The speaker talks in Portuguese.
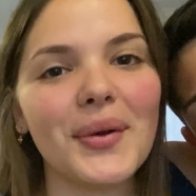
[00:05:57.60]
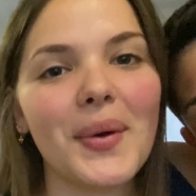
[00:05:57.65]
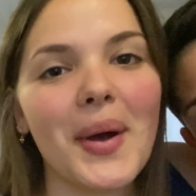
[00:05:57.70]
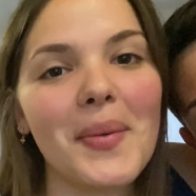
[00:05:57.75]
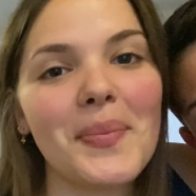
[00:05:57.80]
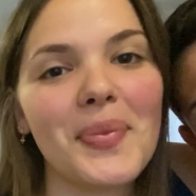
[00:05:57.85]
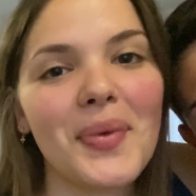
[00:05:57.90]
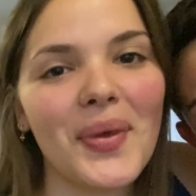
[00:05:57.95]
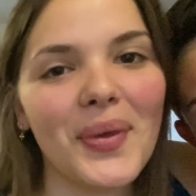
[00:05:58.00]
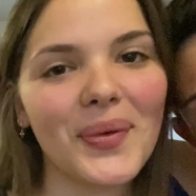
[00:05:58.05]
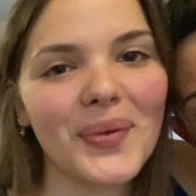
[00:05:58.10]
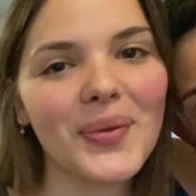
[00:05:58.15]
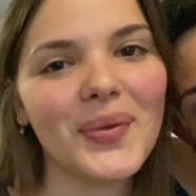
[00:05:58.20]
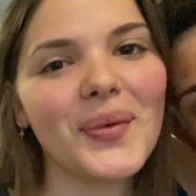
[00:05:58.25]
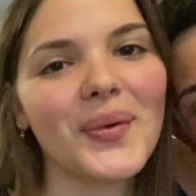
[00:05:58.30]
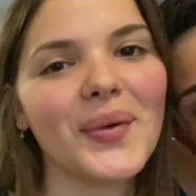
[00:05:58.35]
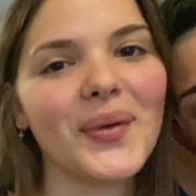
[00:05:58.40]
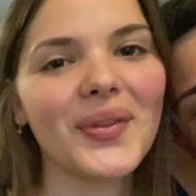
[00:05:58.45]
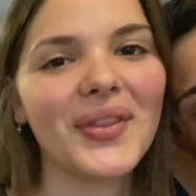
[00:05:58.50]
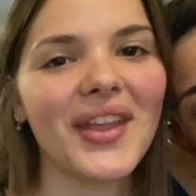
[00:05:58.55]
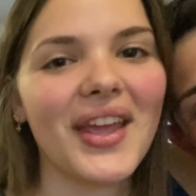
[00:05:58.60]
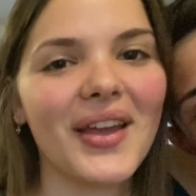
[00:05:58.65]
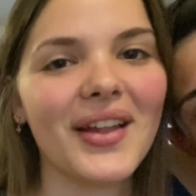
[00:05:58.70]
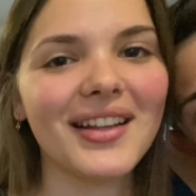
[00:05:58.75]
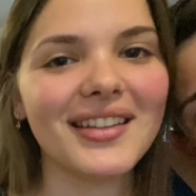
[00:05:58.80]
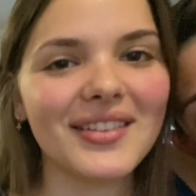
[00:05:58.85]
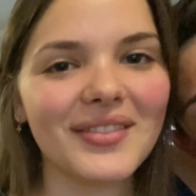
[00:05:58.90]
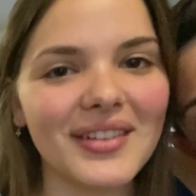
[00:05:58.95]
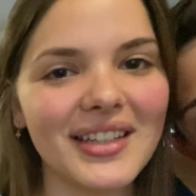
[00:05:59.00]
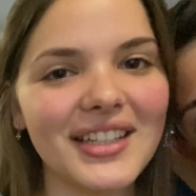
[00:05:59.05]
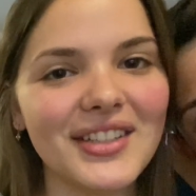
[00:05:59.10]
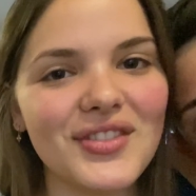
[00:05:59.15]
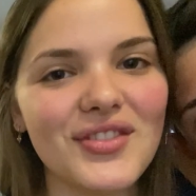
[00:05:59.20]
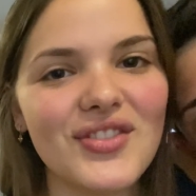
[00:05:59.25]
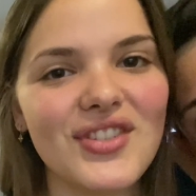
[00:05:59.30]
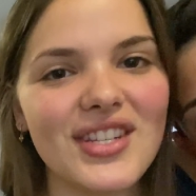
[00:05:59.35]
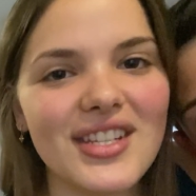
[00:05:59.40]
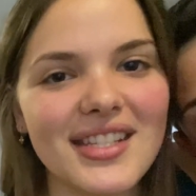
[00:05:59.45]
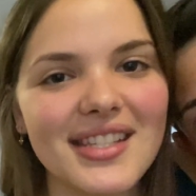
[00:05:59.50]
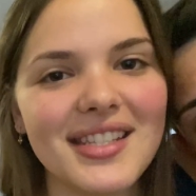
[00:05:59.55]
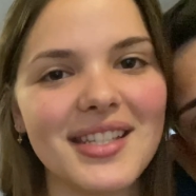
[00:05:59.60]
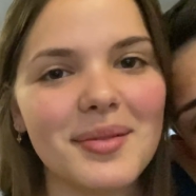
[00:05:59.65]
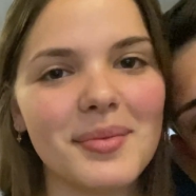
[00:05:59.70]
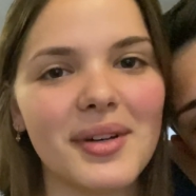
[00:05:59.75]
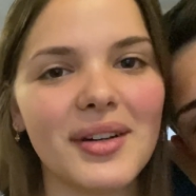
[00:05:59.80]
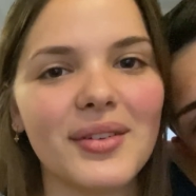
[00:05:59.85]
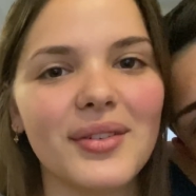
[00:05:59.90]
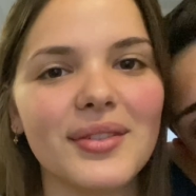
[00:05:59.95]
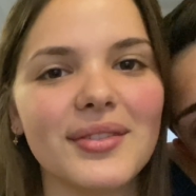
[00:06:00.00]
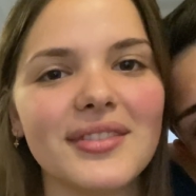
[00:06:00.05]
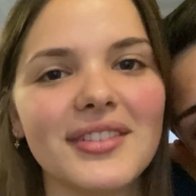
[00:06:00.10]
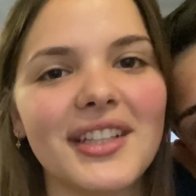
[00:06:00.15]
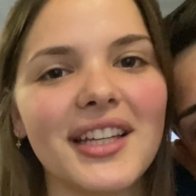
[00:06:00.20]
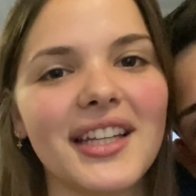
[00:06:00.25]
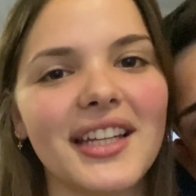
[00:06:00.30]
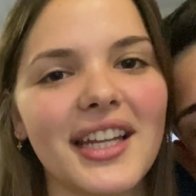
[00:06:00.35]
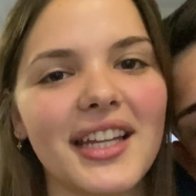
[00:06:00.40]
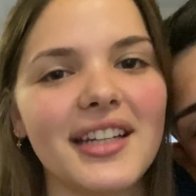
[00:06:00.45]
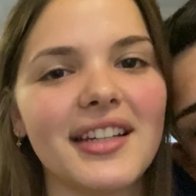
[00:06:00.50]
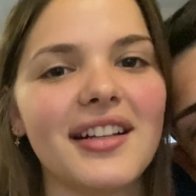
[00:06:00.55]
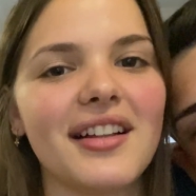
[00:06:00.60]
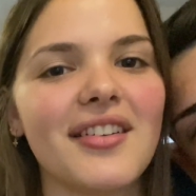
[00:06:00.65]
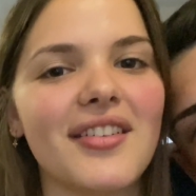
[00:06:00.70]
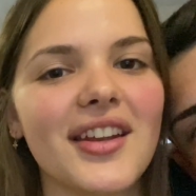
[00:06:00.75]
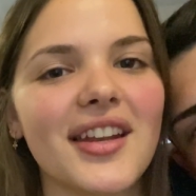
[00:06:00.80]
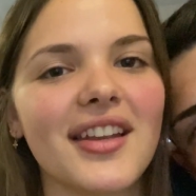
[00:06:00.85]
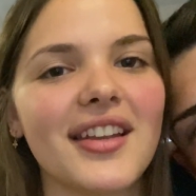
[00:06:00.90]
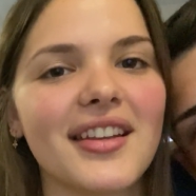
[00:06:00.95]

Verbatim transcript: a Miss do rodeio, ela tava lindíssima ontem, né, Nora?